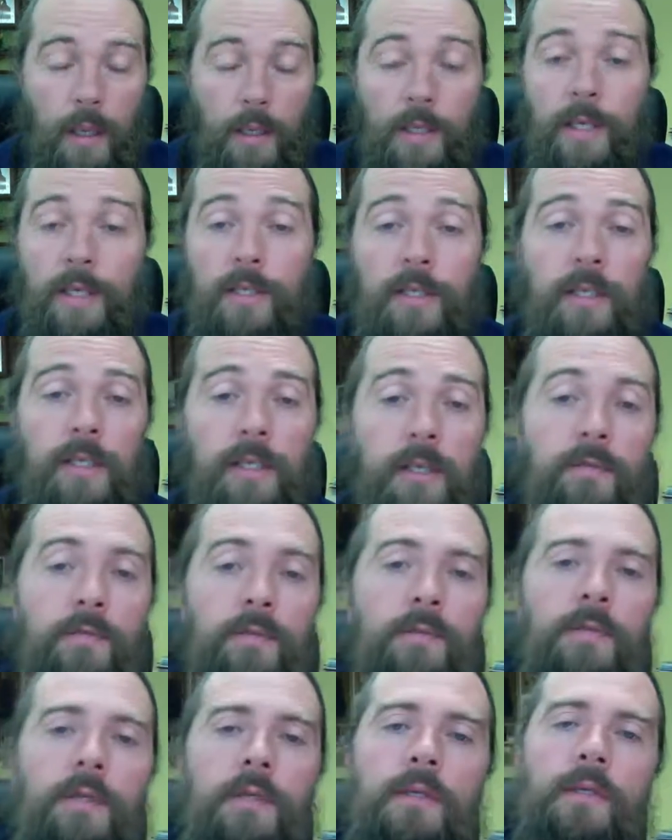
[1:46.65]
Даже если
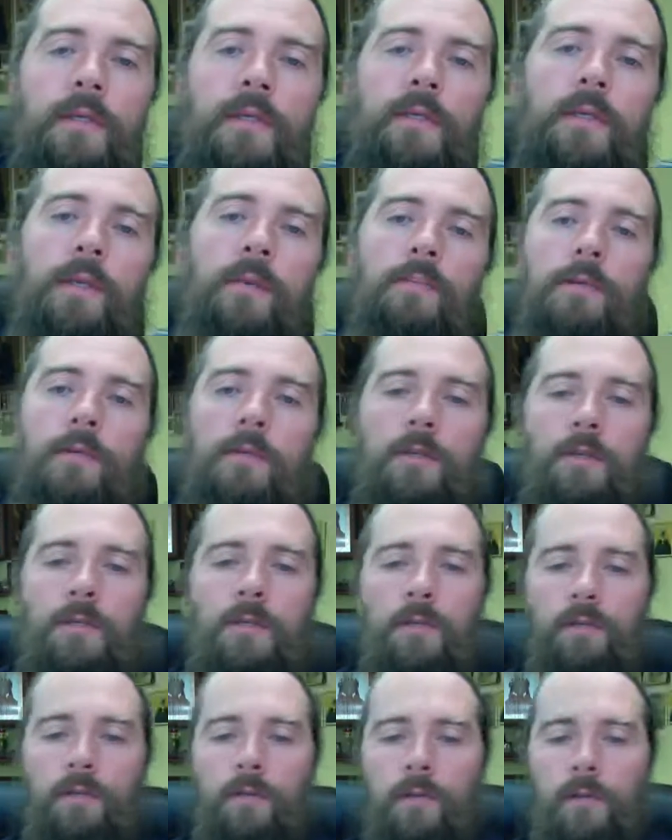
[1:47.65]
вы мне здесь
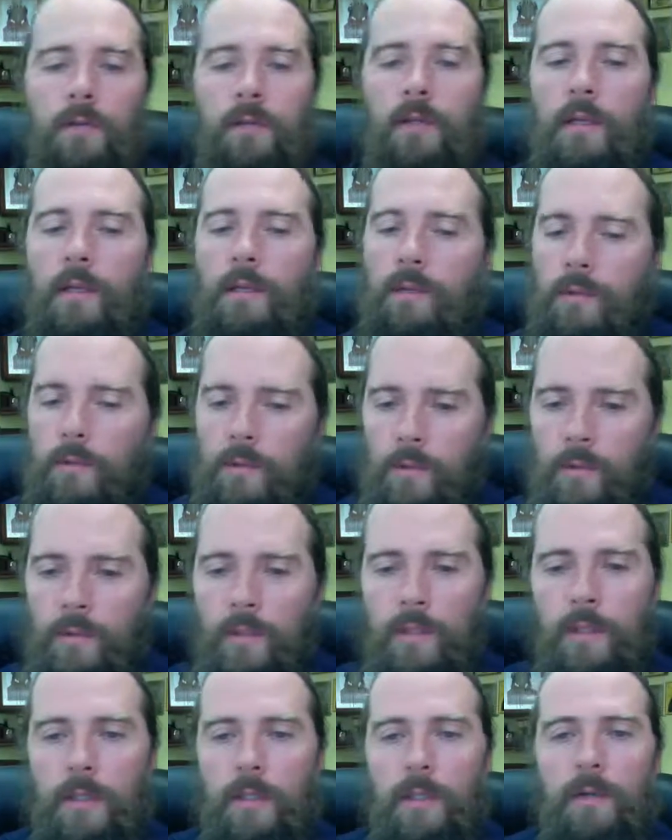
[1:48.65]
напишете вот
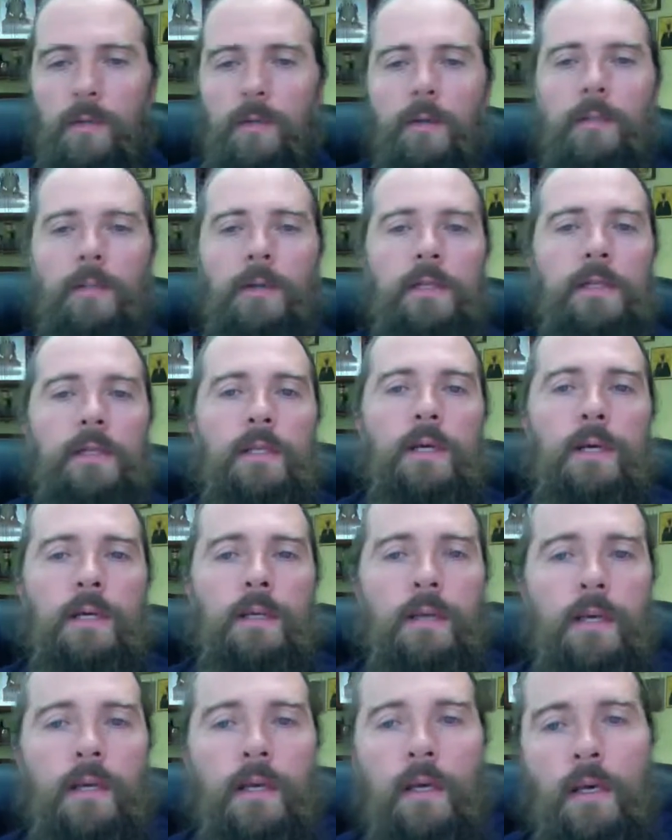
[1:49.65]
длиннющее такое
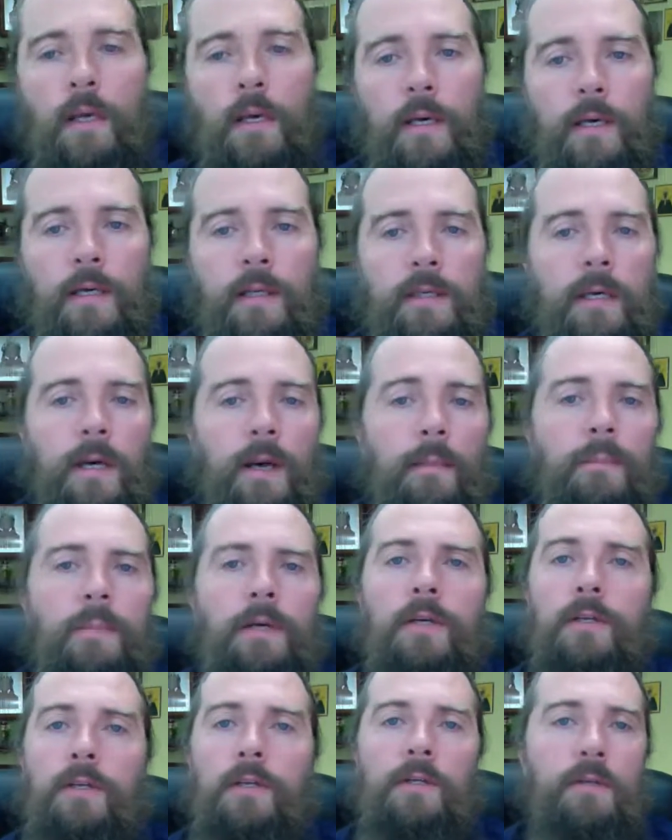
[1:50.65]
послание, где
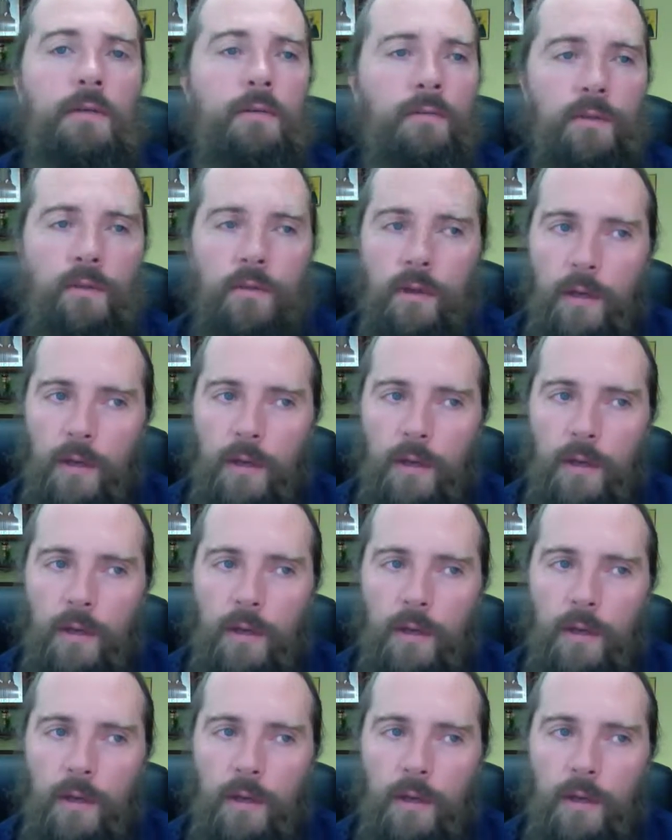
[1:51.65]
опишите вот